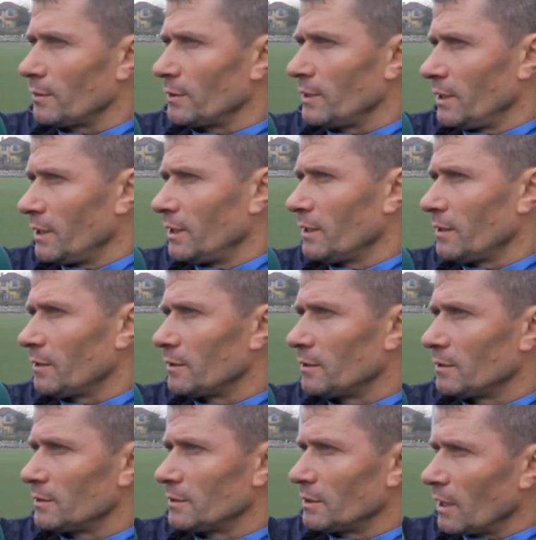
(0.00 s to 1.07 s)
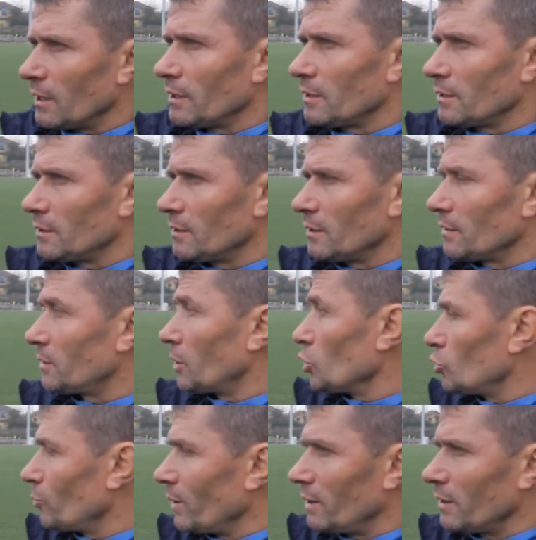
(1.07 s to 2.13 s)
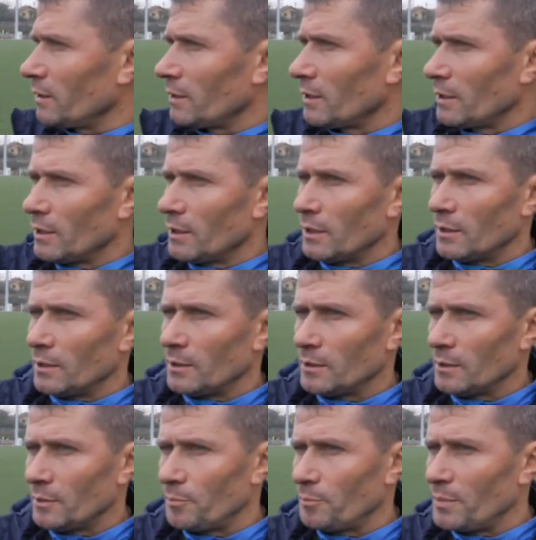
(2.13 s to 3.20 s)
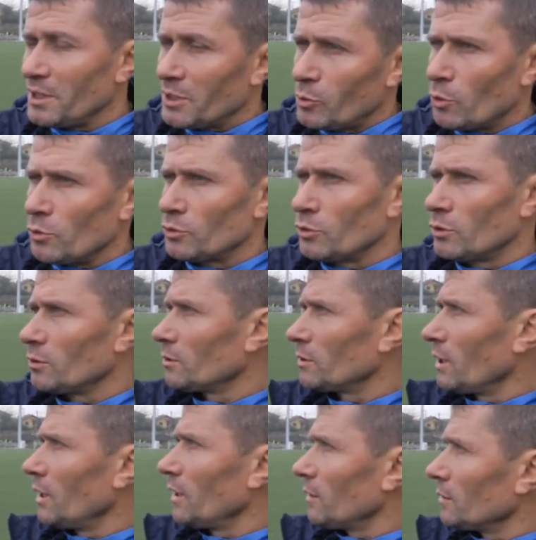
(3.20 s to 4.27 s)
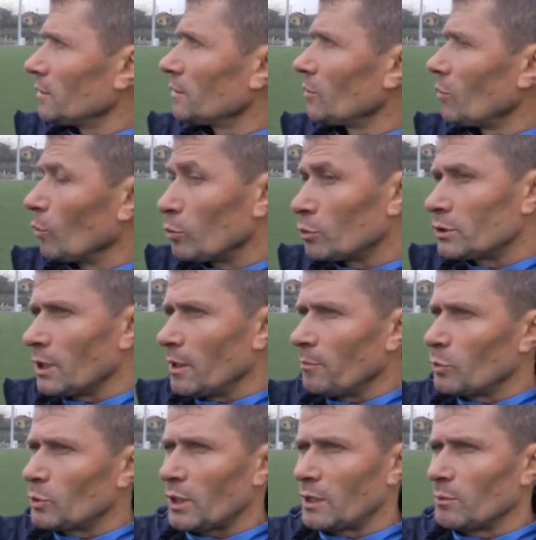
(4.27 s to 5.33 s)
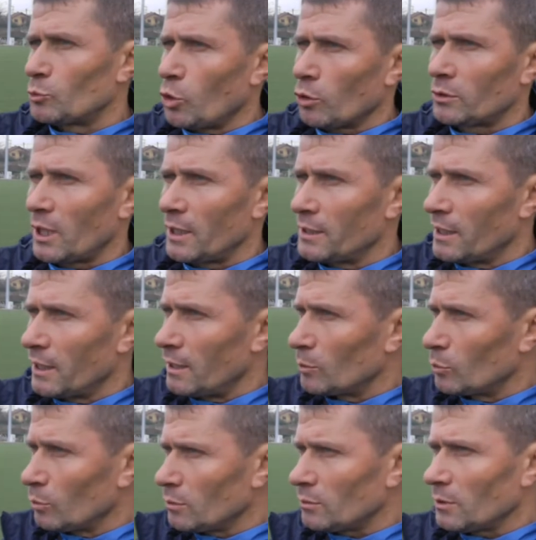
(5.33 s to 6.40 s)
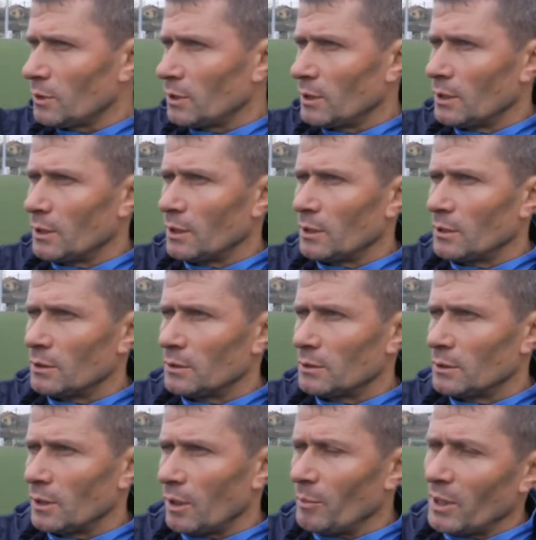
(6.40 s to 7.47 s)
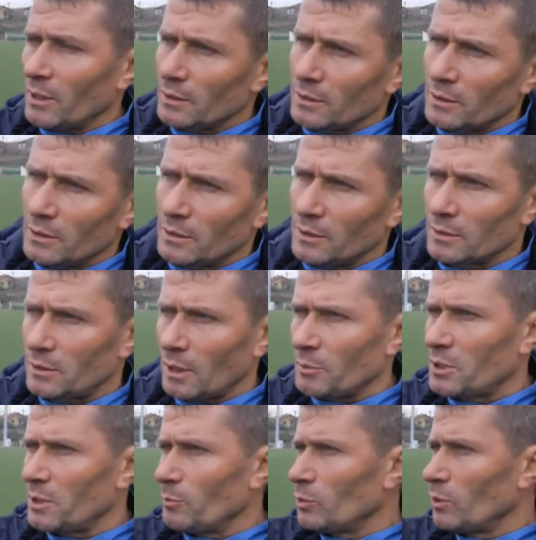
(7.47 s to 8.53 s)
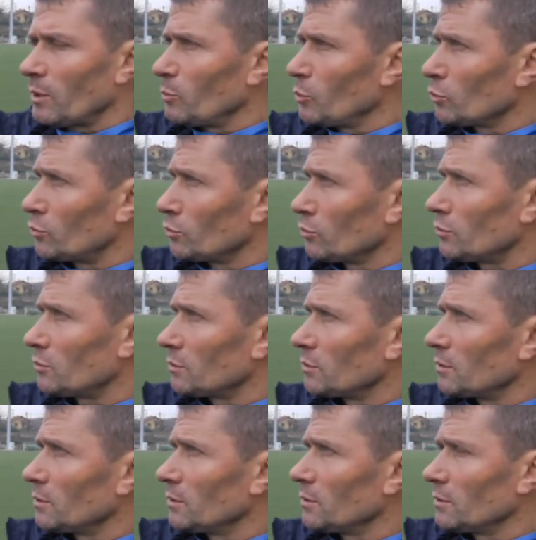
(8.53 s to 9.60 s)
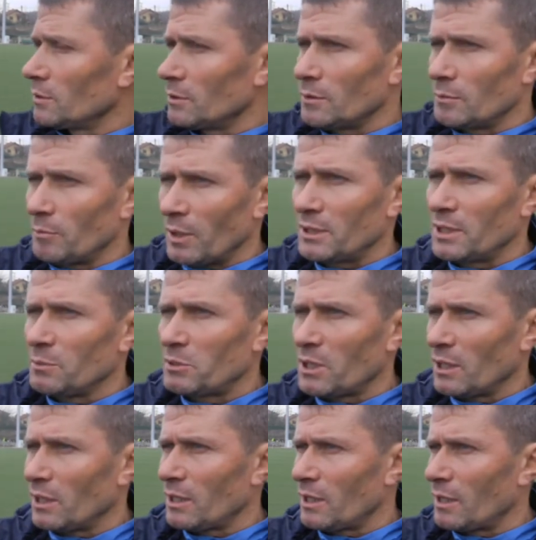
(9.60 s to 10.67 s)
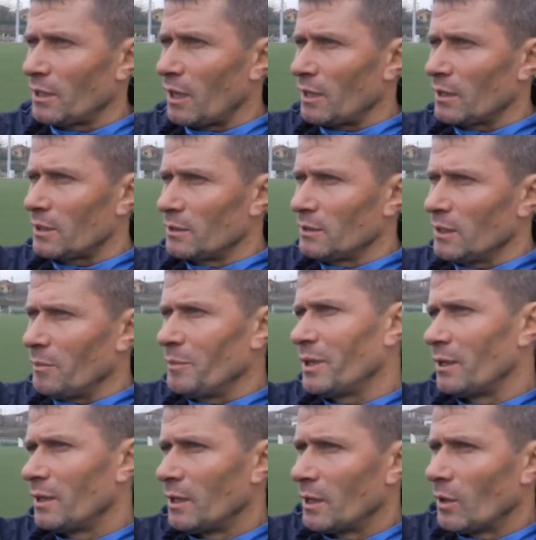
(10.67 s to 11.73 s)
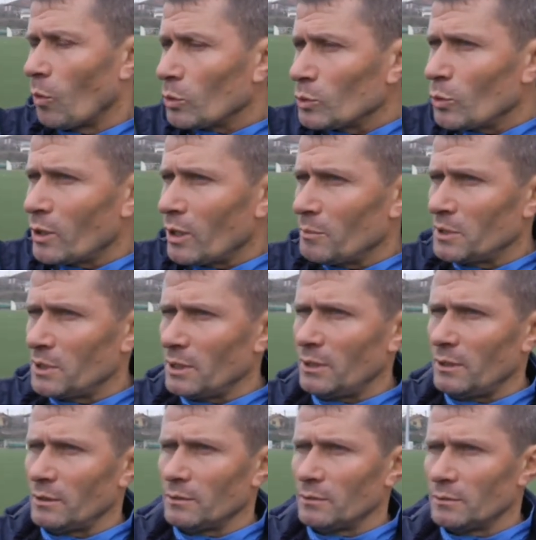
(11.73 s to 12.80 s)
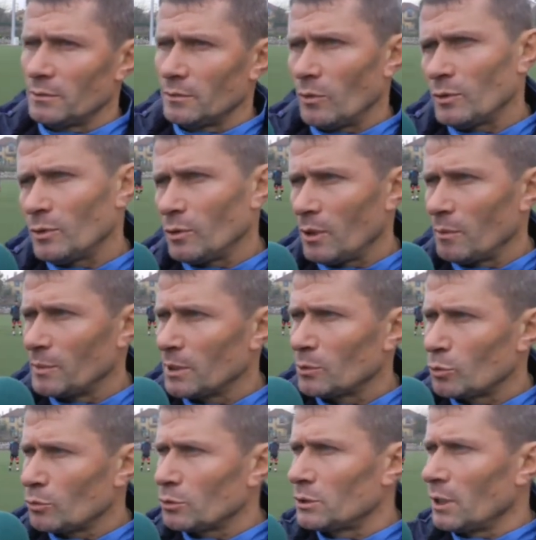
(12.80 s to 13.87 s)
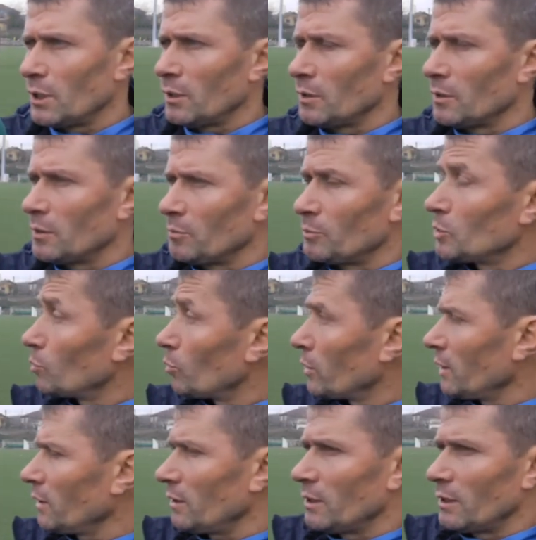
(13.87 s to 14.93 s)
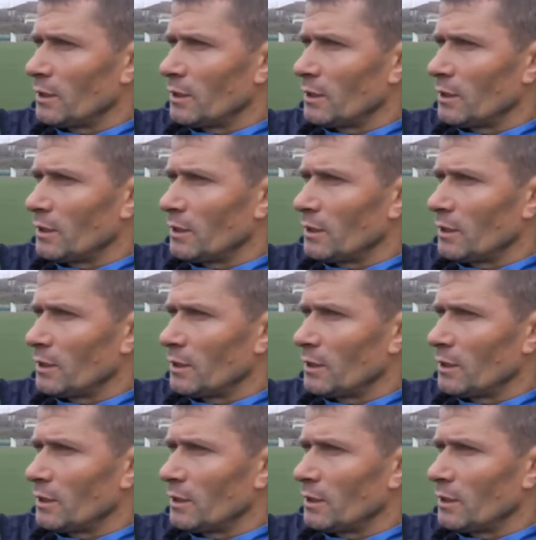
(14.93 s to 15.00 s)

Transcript: iyi yani tecrübeli bir iki oyuncu da olursa bu takım çok daha iyi yerlerde olur. Ama e, tabii ki bunlar biliyorsunuz e, maddi imkanlarla alakalı ama o da önemli değil. O da önemli değil. Sonuçta e, biz buraya